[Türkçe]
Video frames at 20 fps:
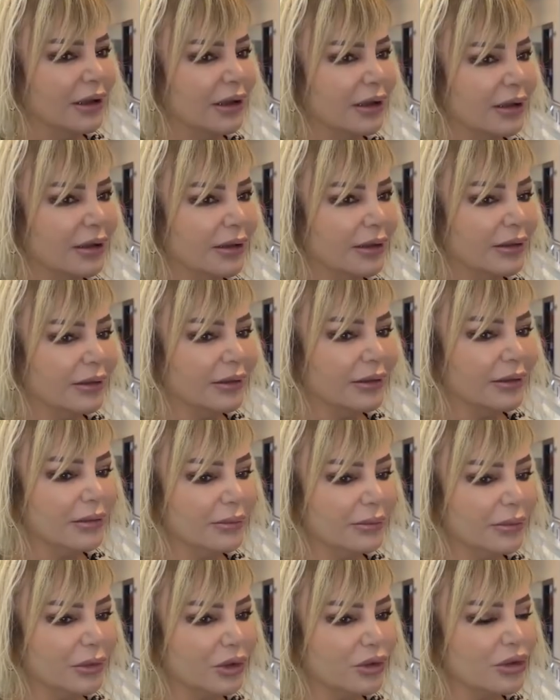Ee,
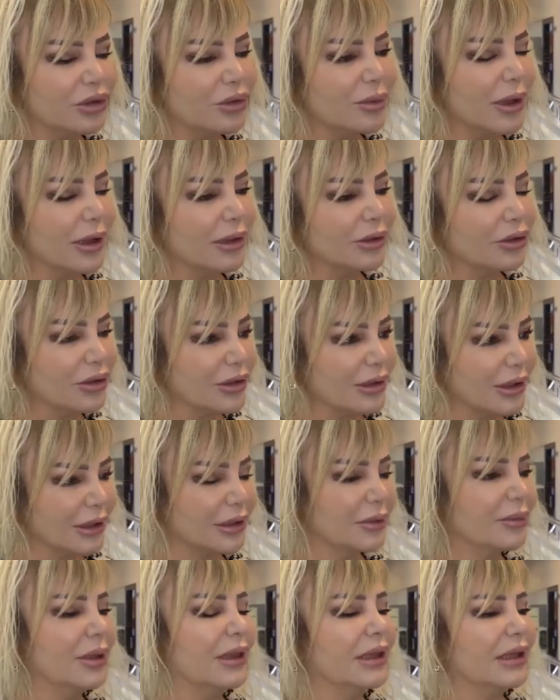uzman
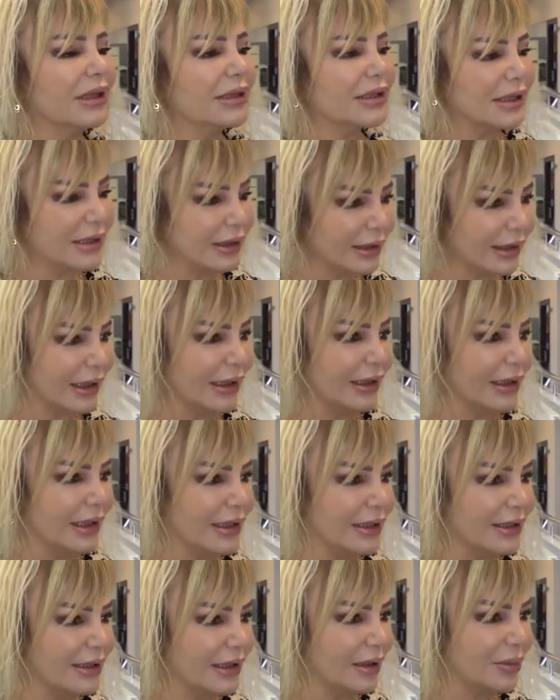gözetiminde cilt analizi